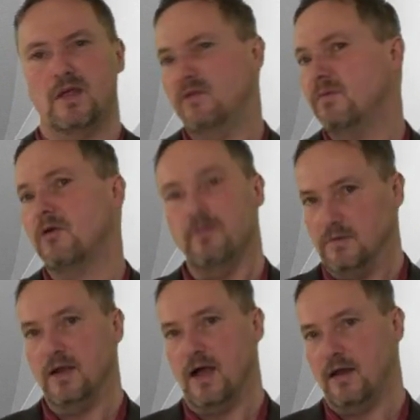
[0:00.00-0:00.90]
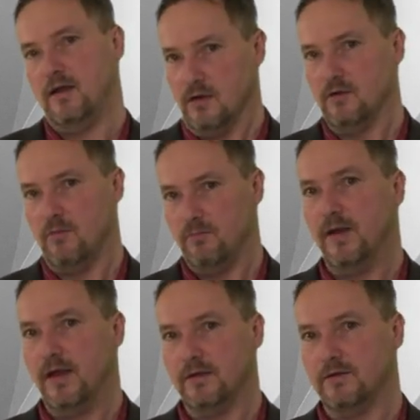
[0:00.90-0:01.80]
Ich bekomme die alle
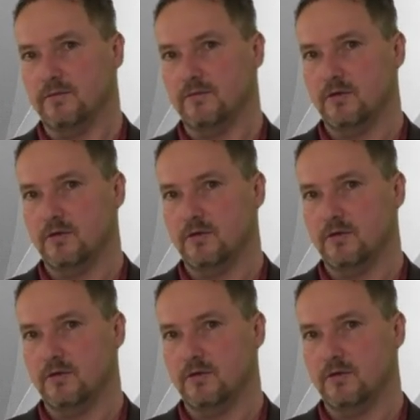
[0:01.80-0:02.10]
komplett